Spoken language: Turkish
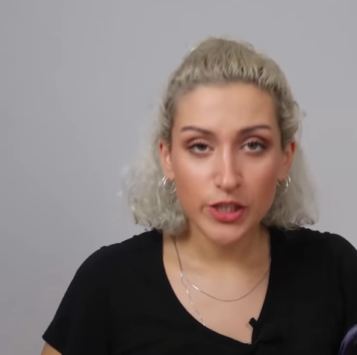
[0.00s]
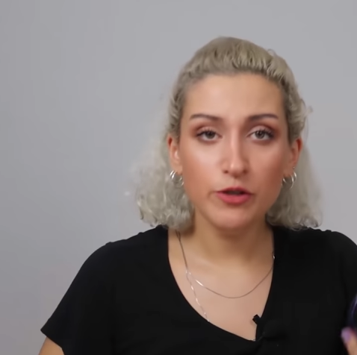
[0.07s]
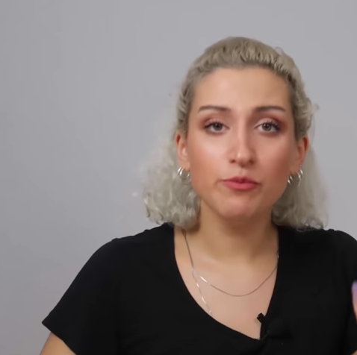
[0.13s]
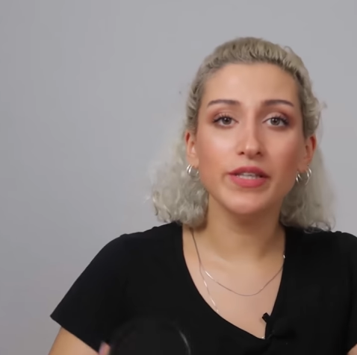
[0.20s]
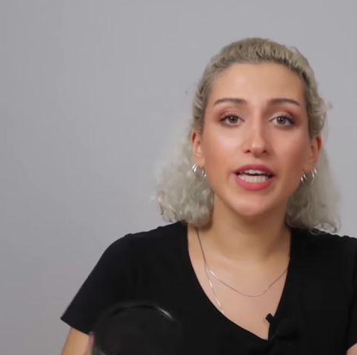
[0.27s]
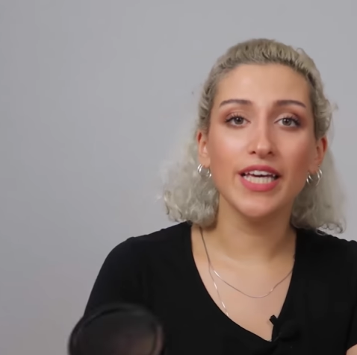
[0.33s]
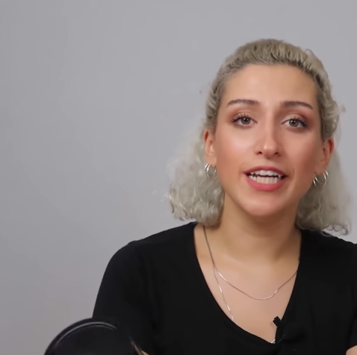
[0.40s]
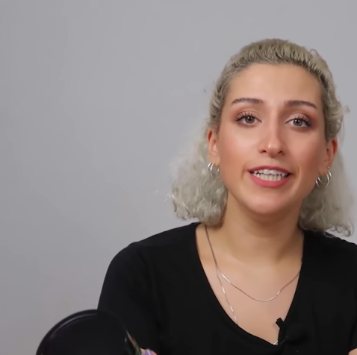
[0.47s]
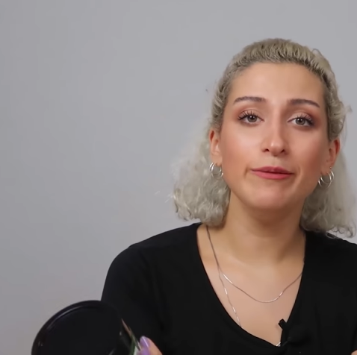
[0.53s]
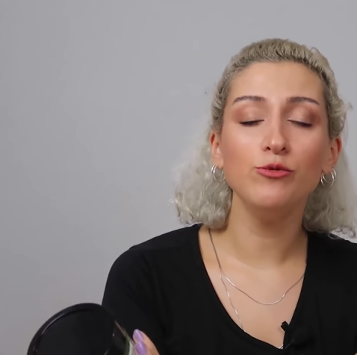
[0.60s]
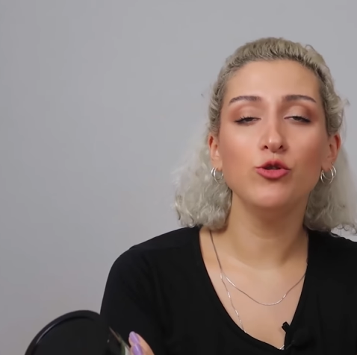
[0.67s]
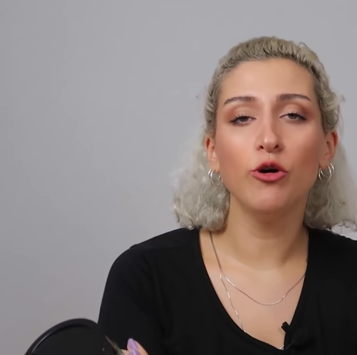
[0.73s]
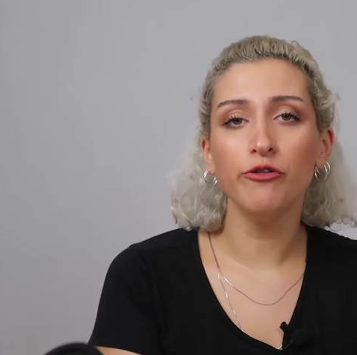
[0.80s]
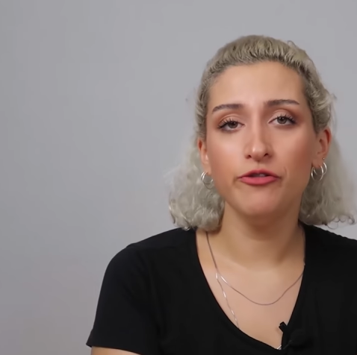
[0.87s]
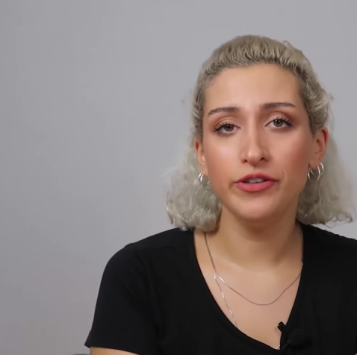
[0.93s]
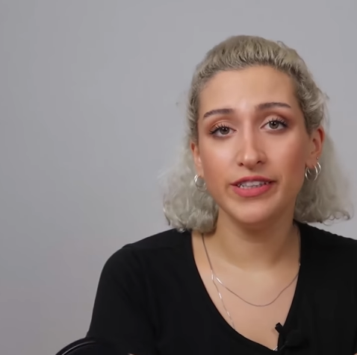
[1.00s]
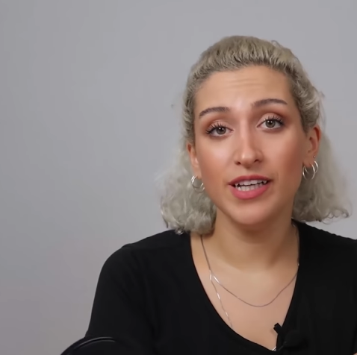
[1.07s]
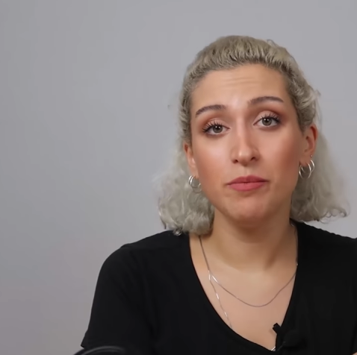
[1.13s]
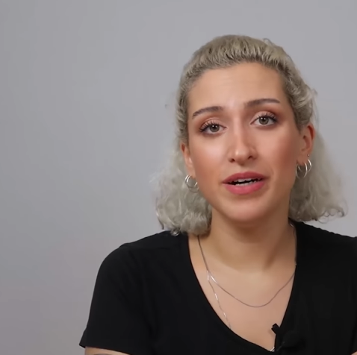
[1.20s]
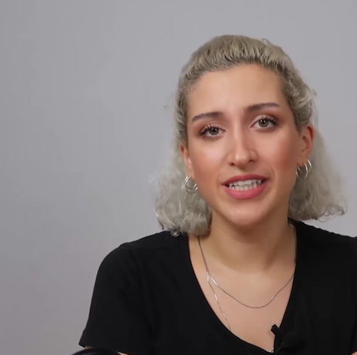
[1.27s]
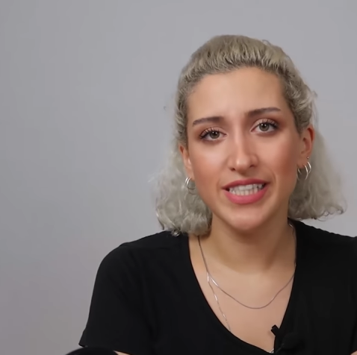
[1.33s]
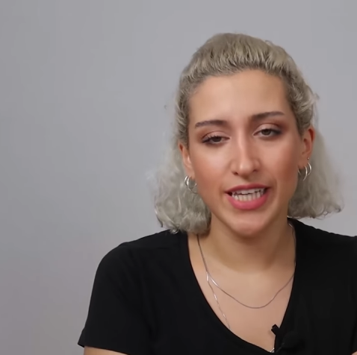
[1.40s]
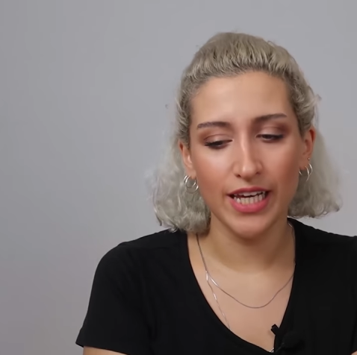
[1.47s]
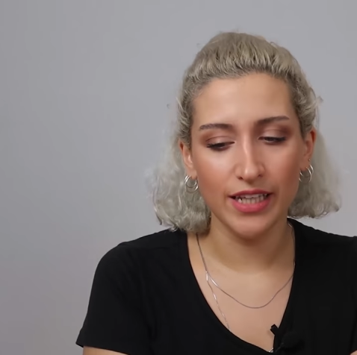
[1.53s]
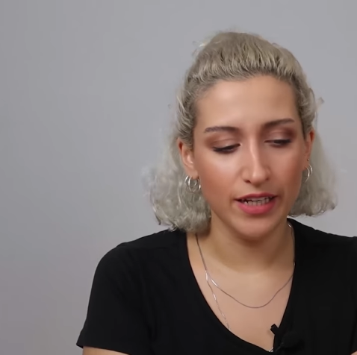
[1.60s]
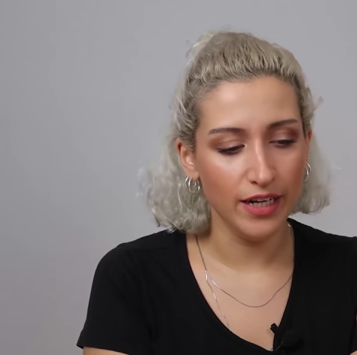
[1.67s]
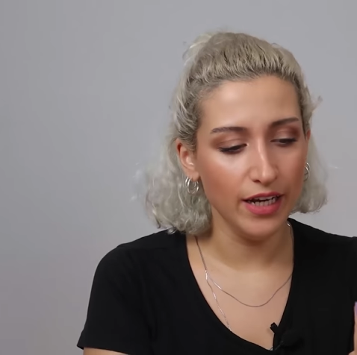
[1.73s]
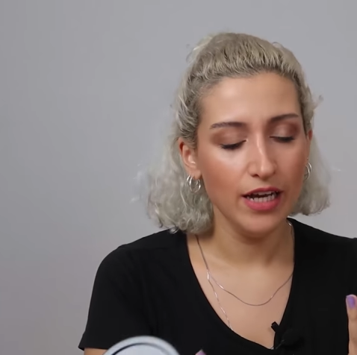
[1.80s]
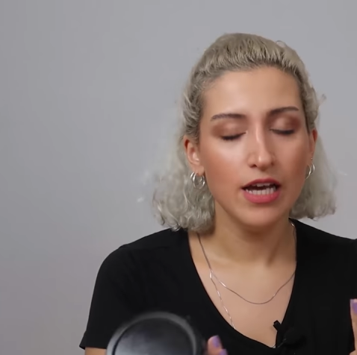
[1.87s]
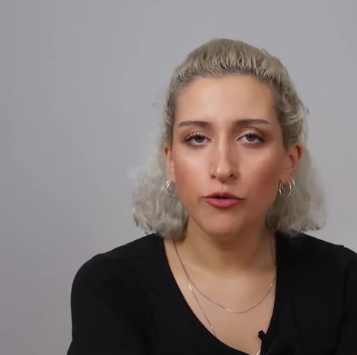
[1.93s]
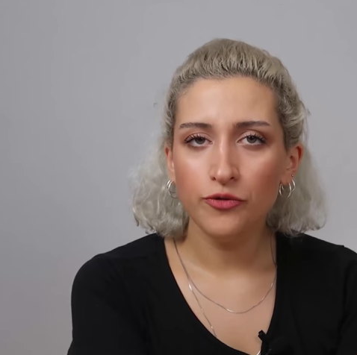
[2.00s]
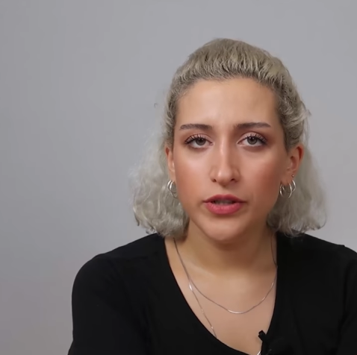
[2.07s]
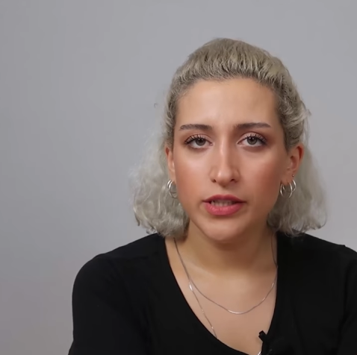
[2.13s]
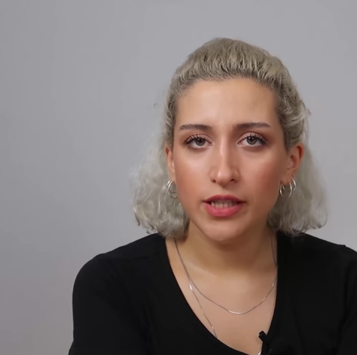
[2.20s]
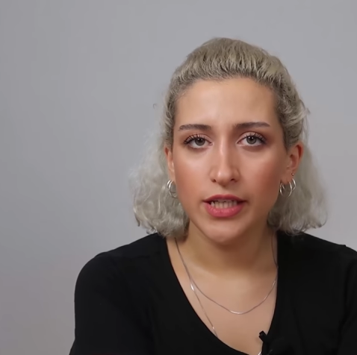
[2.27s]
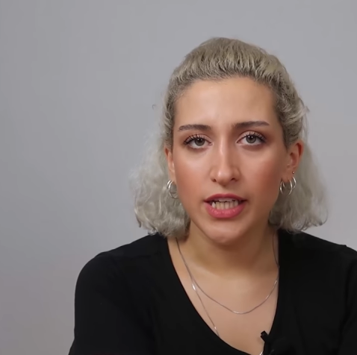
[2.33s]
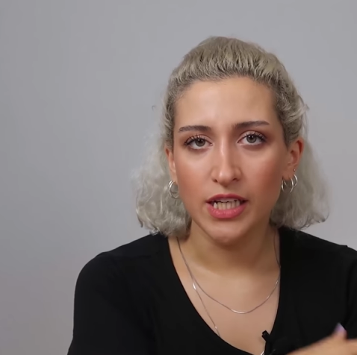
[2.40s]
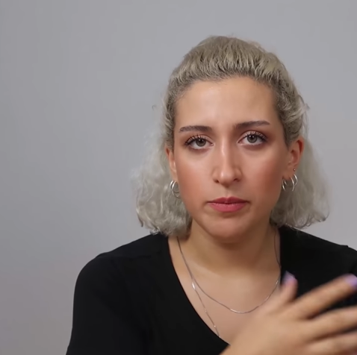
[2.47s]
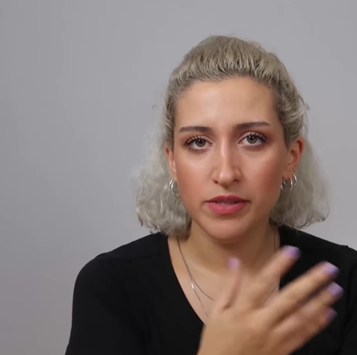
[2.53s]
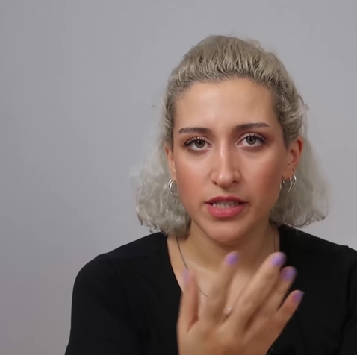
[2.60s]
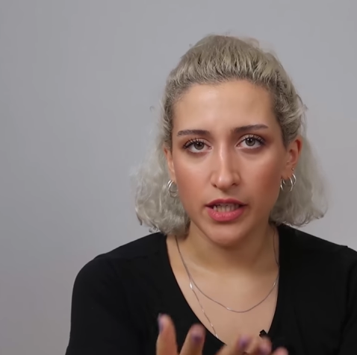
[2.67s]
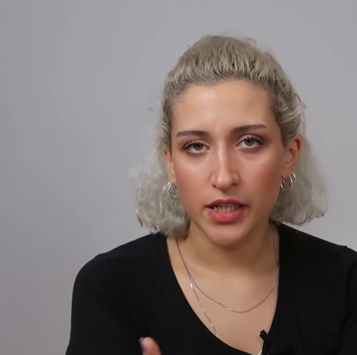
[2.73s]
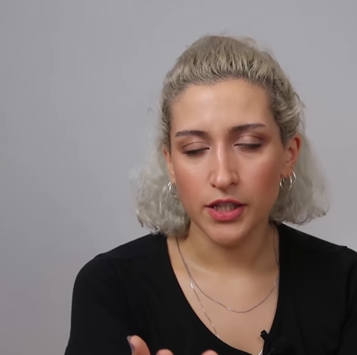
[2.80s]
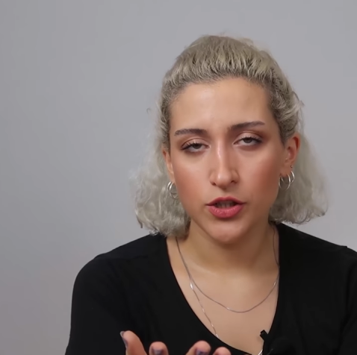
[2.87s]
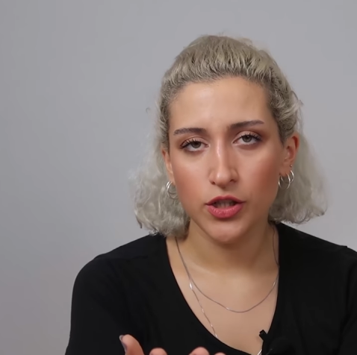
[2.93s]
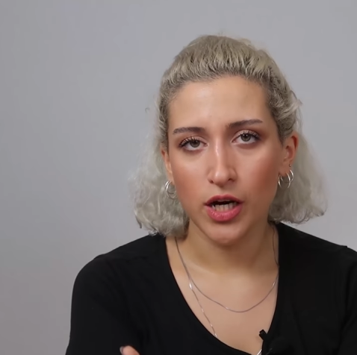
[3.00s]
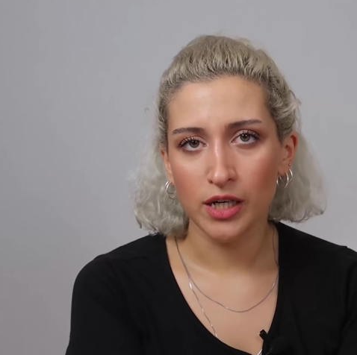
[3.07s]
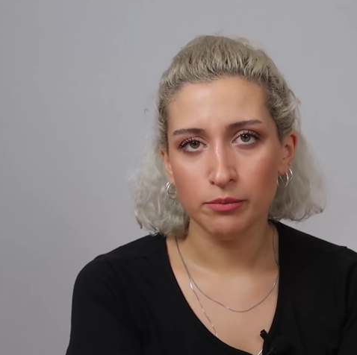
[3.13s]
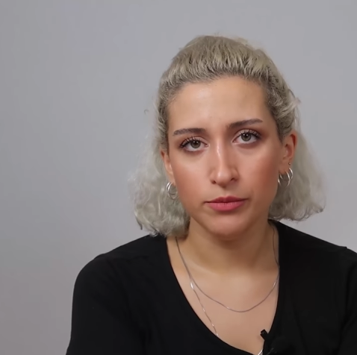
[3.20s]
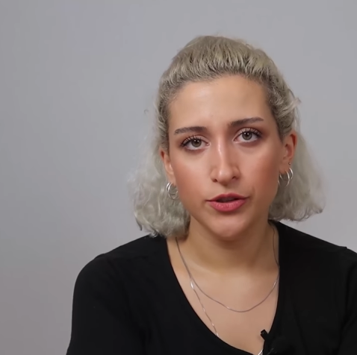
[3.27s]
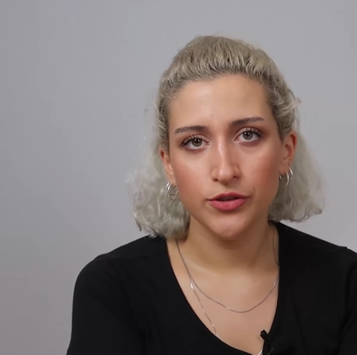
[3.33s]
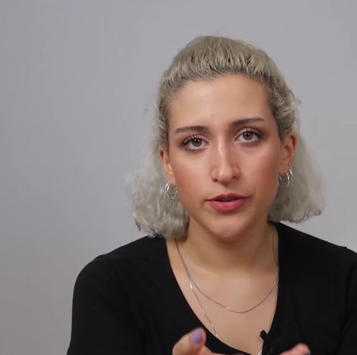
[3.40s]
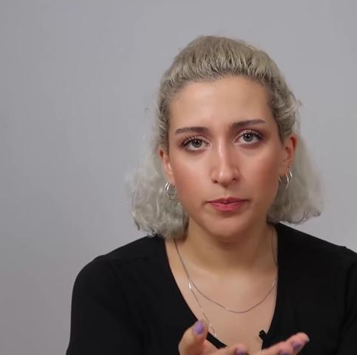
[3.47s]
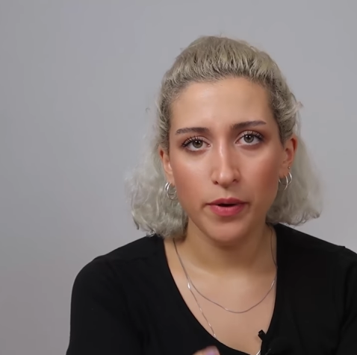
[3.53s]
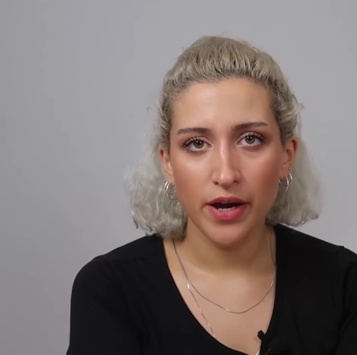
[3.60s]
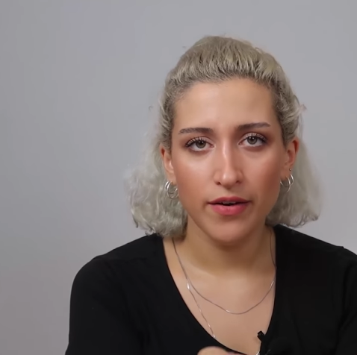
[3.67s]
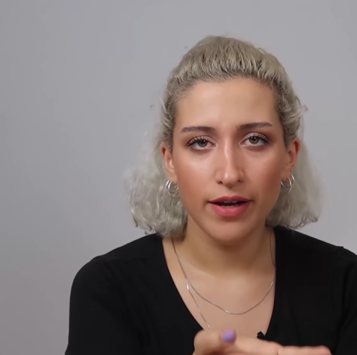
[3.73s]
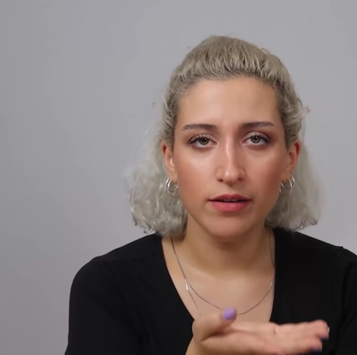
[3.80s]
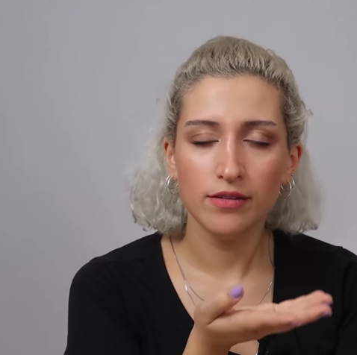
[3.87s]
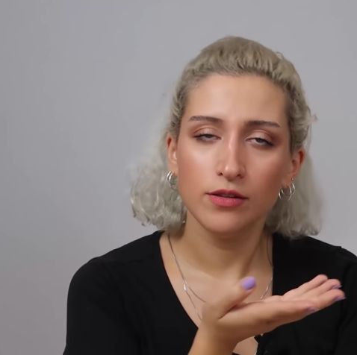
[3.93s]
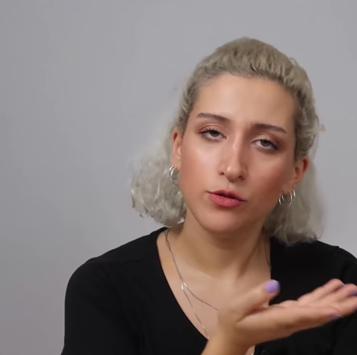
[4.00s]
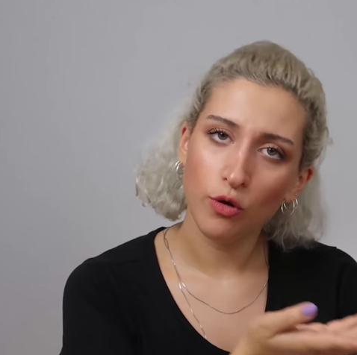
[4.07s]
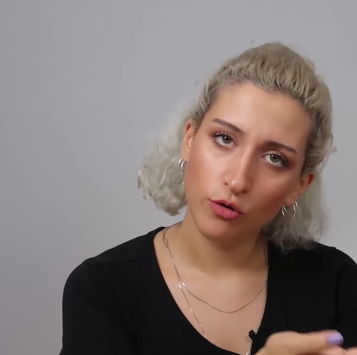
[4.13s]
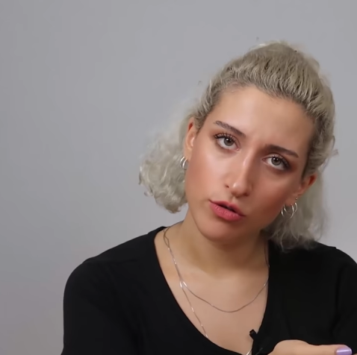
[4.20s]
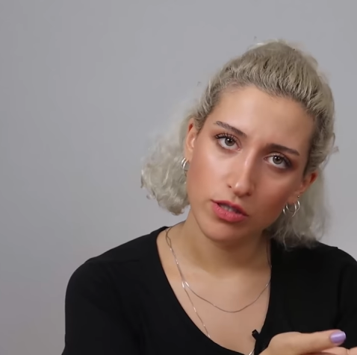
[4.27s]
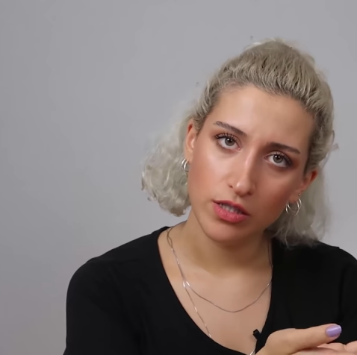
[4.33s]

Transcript: Şimdi gelelim John Frieda maskelere. John Frieda yeni bir seri çıkartmış Repair and Detox